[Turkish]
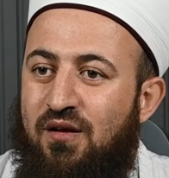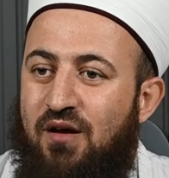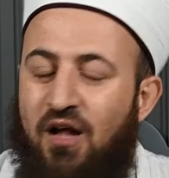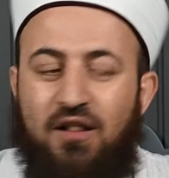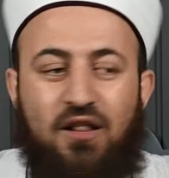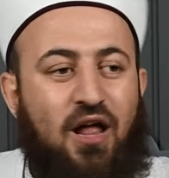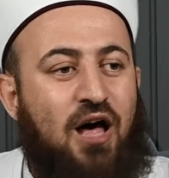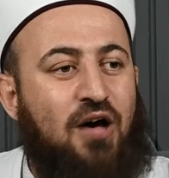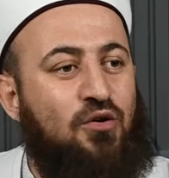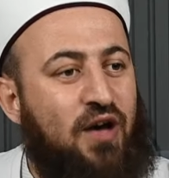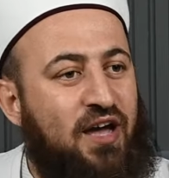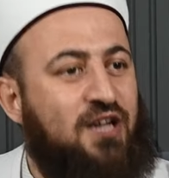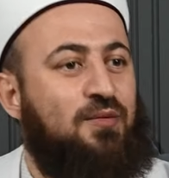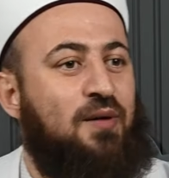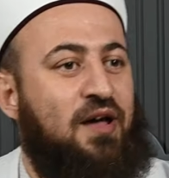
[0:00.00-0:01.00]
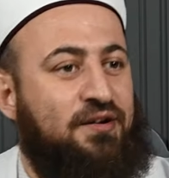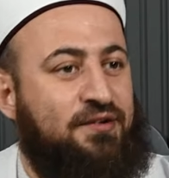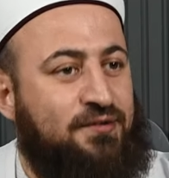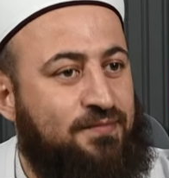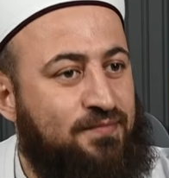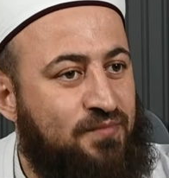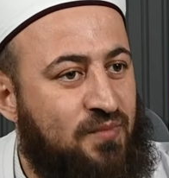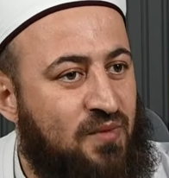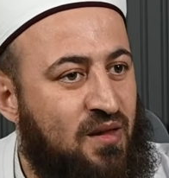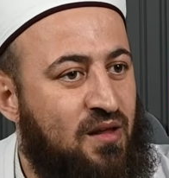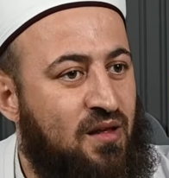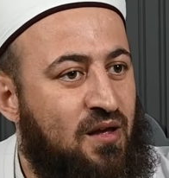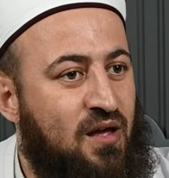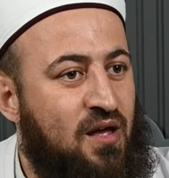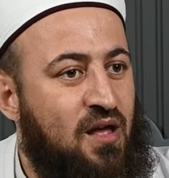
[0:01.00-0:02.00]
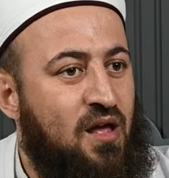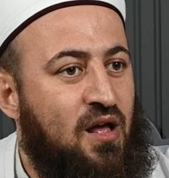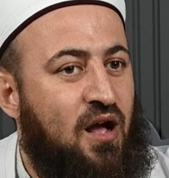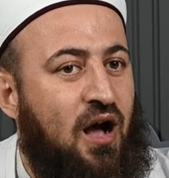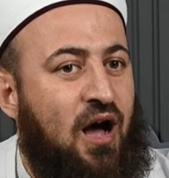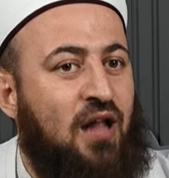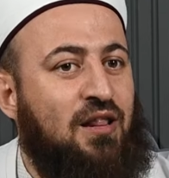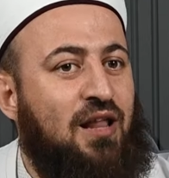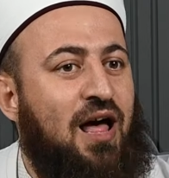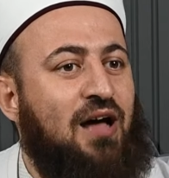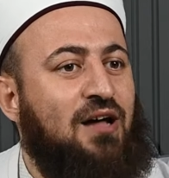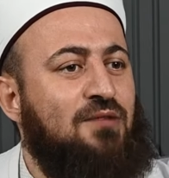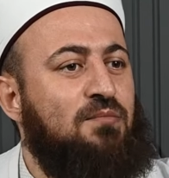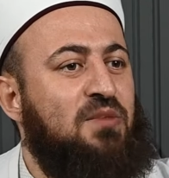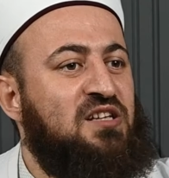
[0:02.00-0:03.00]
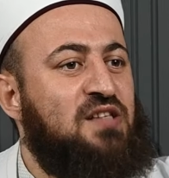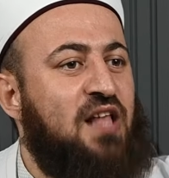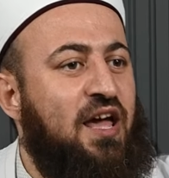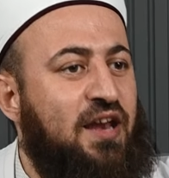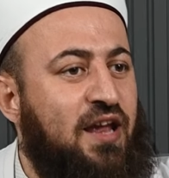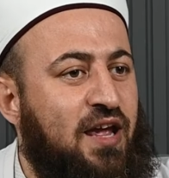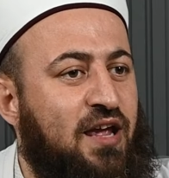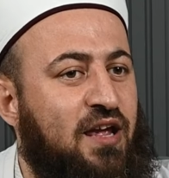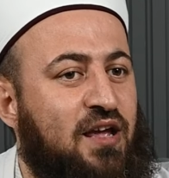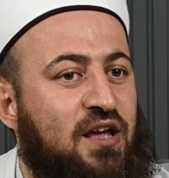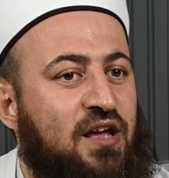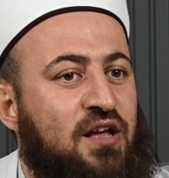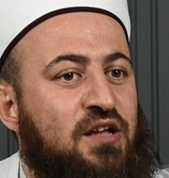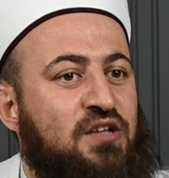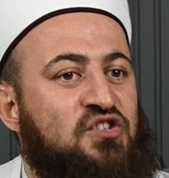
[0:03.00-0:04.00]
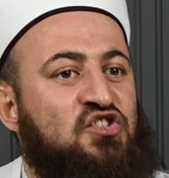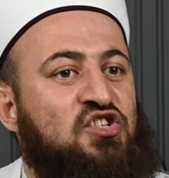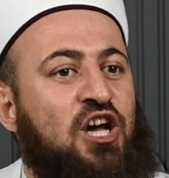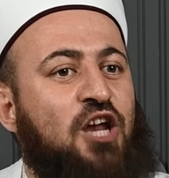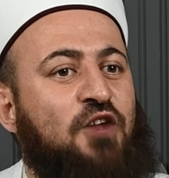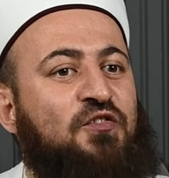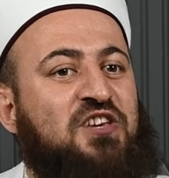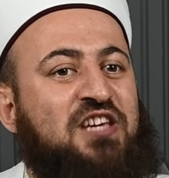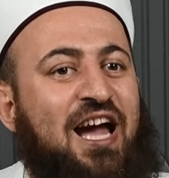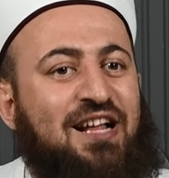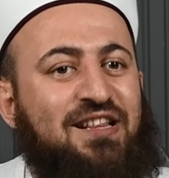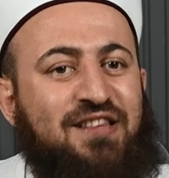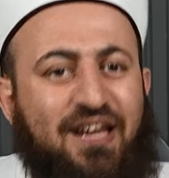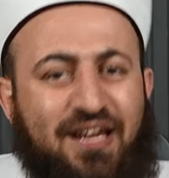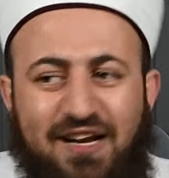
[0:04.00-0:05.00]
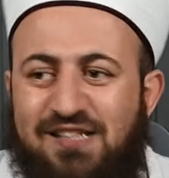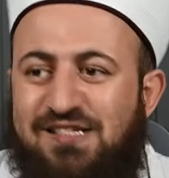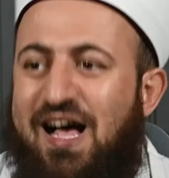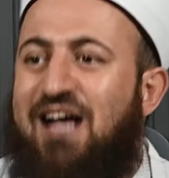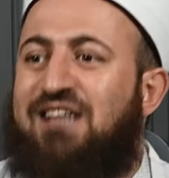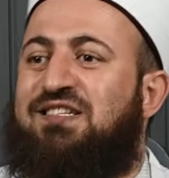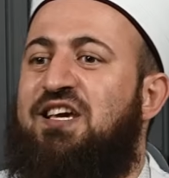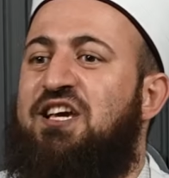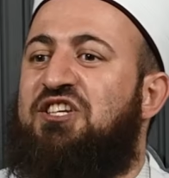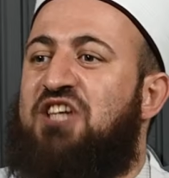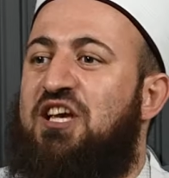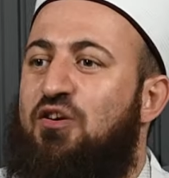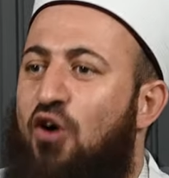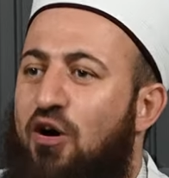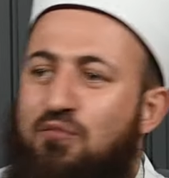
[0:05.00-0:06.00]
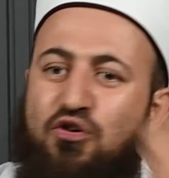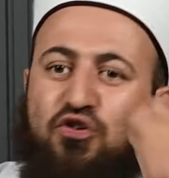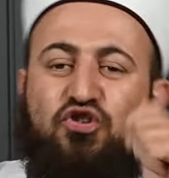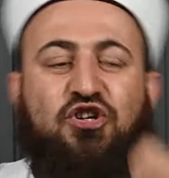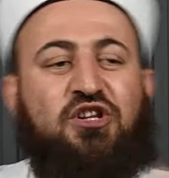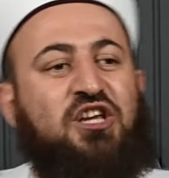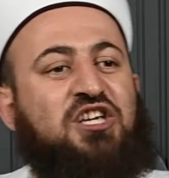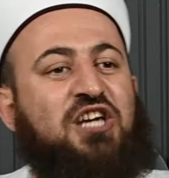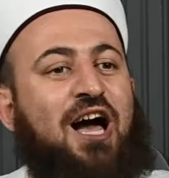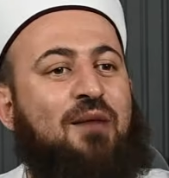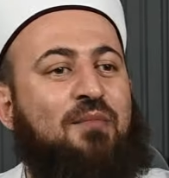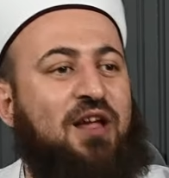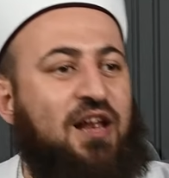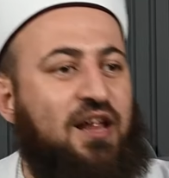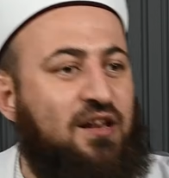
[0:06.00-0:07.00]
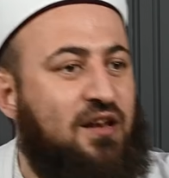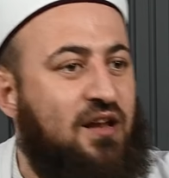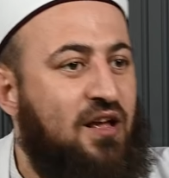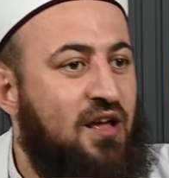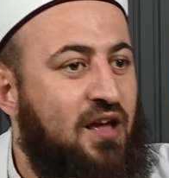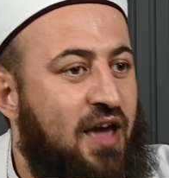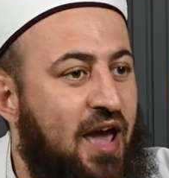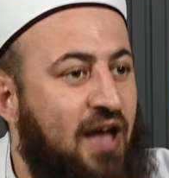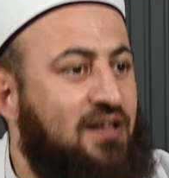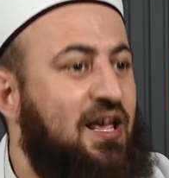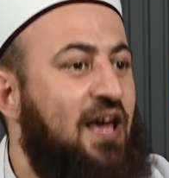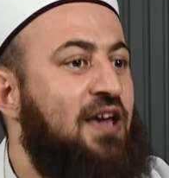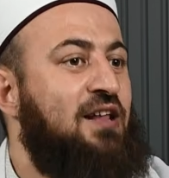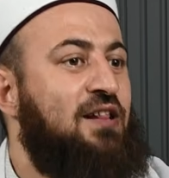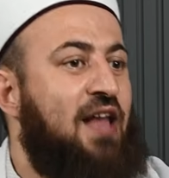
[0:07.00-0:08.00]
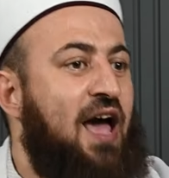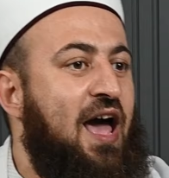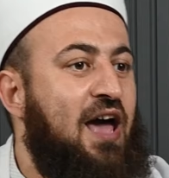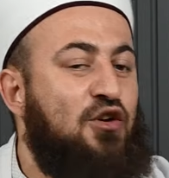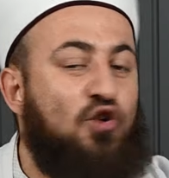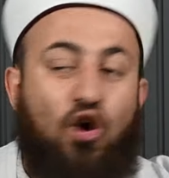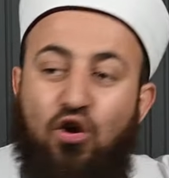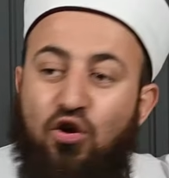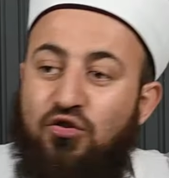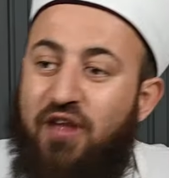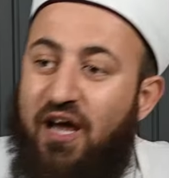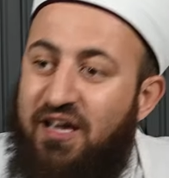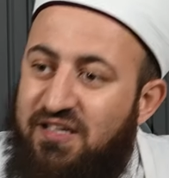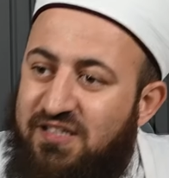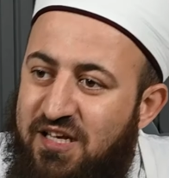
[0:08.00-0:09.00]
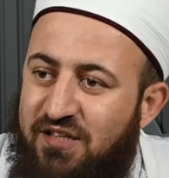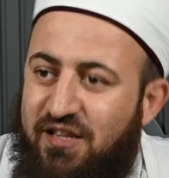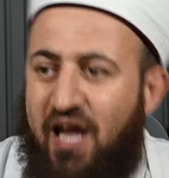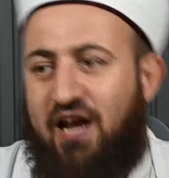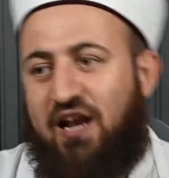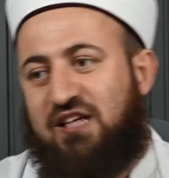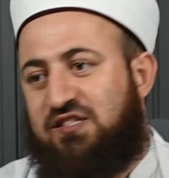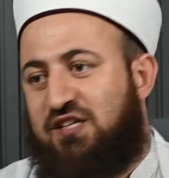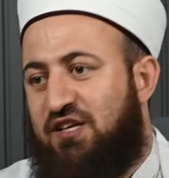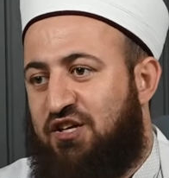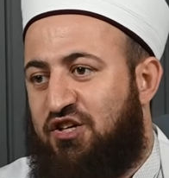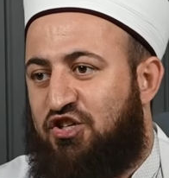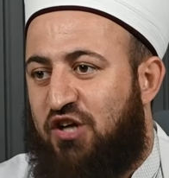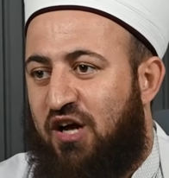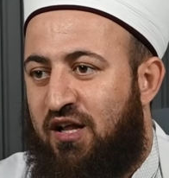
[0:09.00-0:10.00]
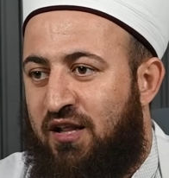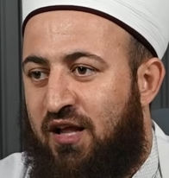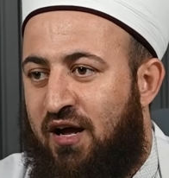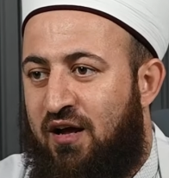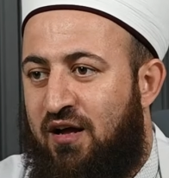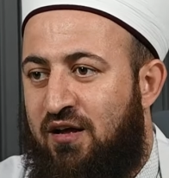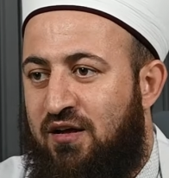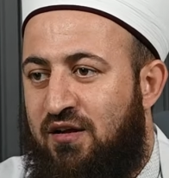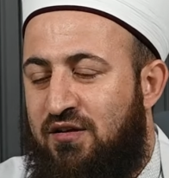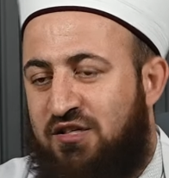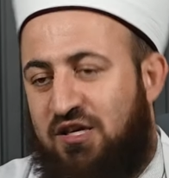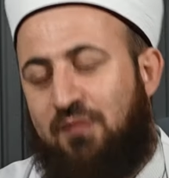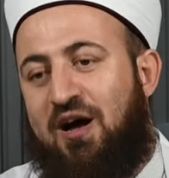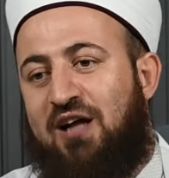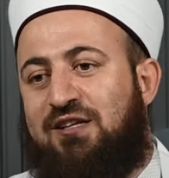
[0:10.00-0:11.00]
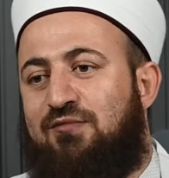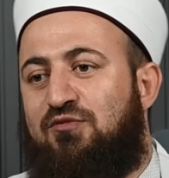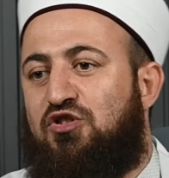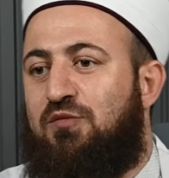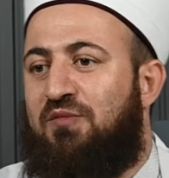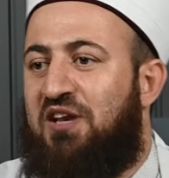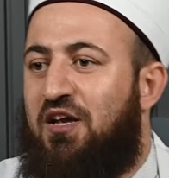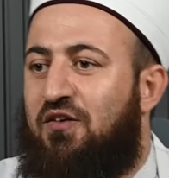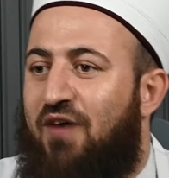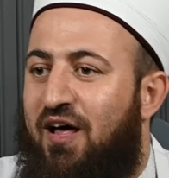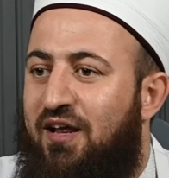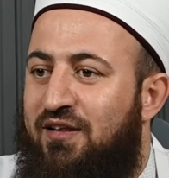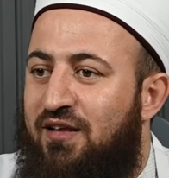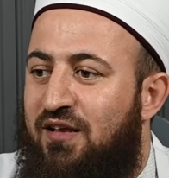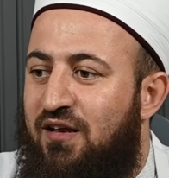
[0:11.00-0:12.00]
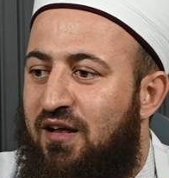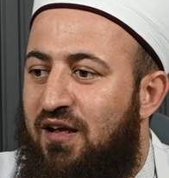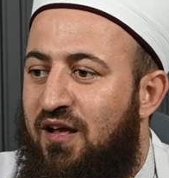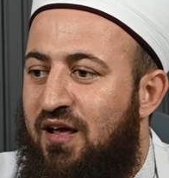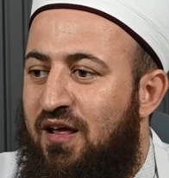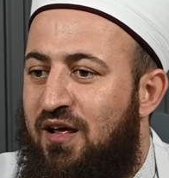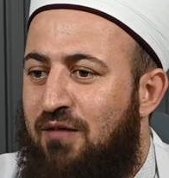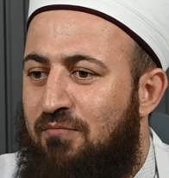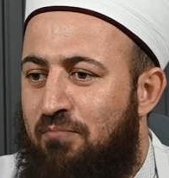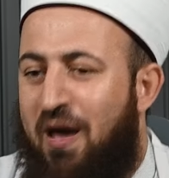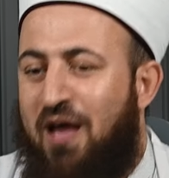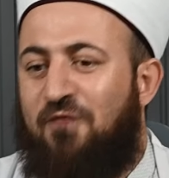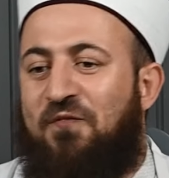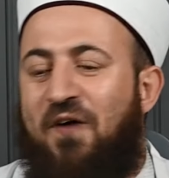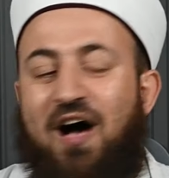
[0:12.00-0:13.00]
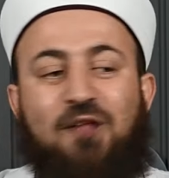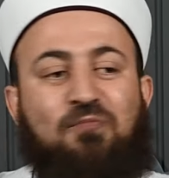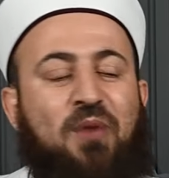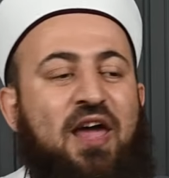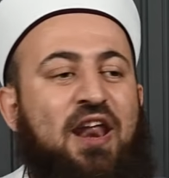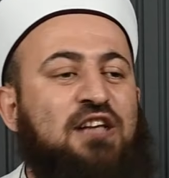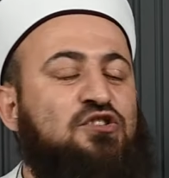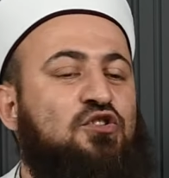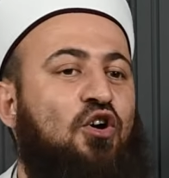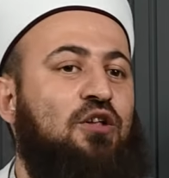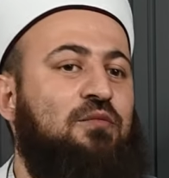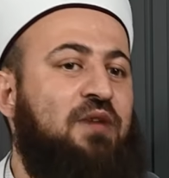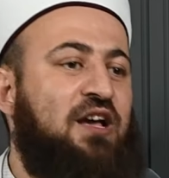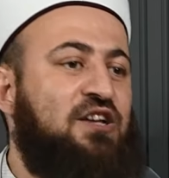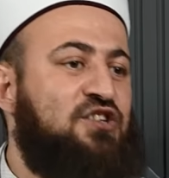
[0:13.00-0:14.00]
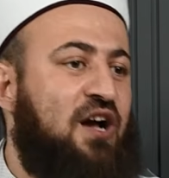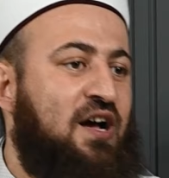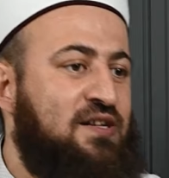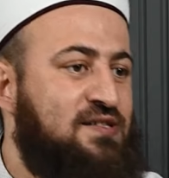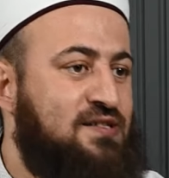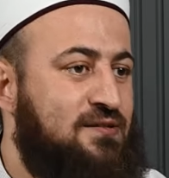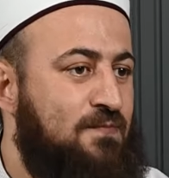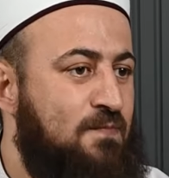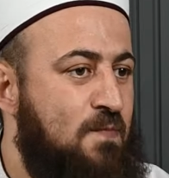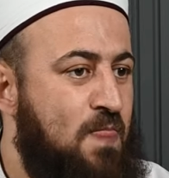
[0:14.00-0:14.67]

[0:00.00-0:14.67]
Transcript: Allahu Ekber. Allah'ın bizleri sırf kendi rızası için o mürşidi kamilin eteğinde, yolunda, izinde eylesin inşallah. Cemaat-i Müslümin ihvan edin. Menfaat perest olmayacağız.